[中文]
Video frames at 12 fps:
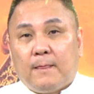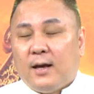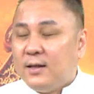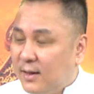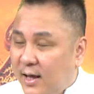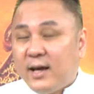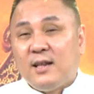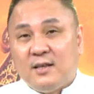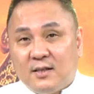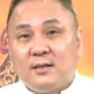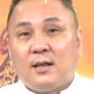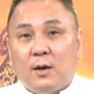很累，
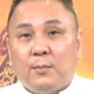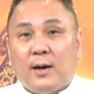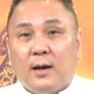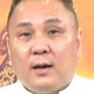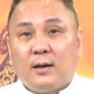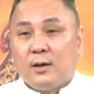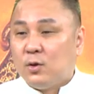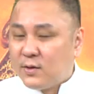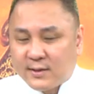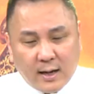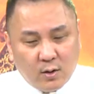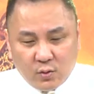你知道吗？很多
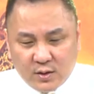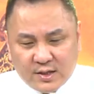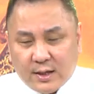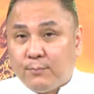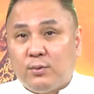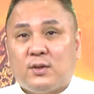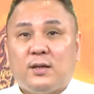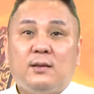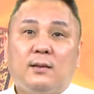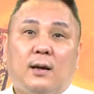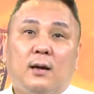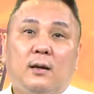散户你讲不
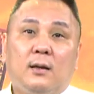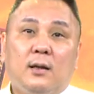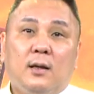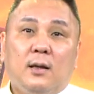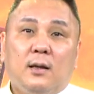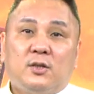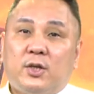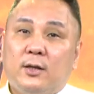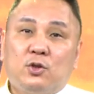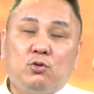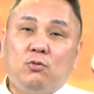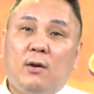听呐，
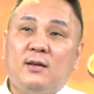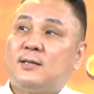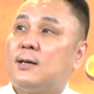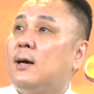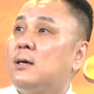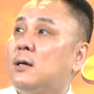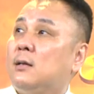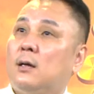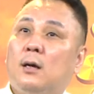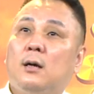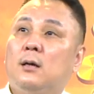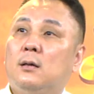钱输光傻眼了
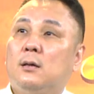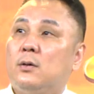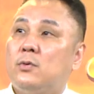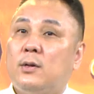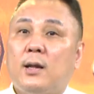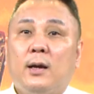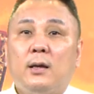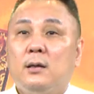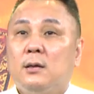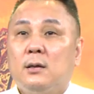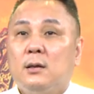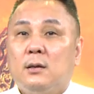啊！原来
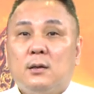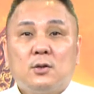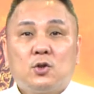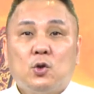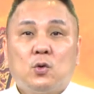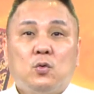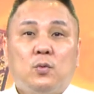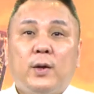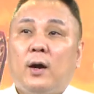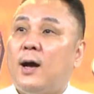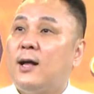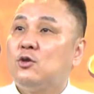做股
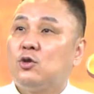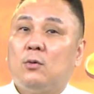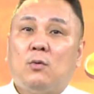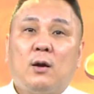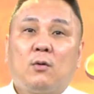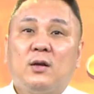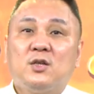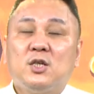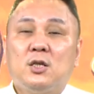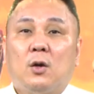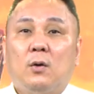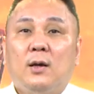票安装王冠
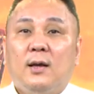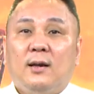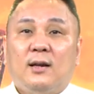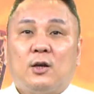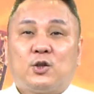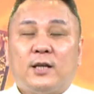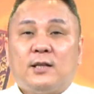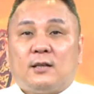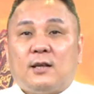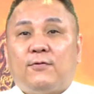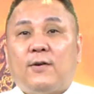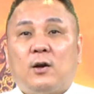系统，老船
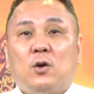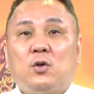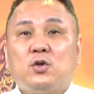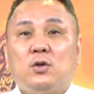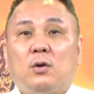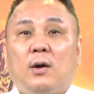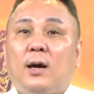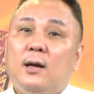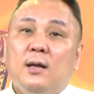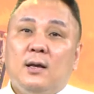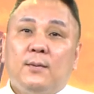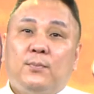长在发扣讯的话，
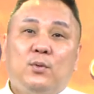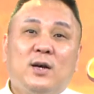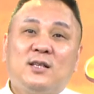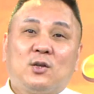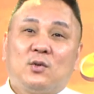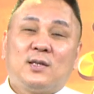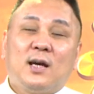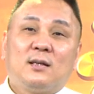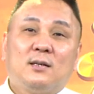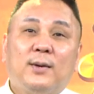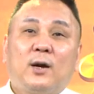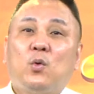不会走
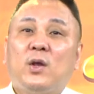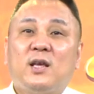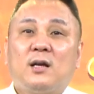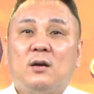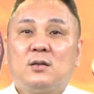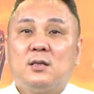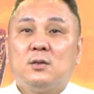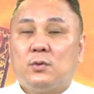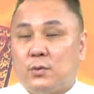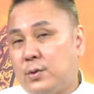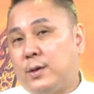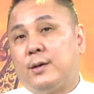上怎么样归零高之
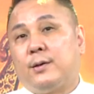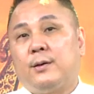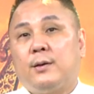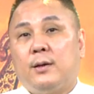路。对，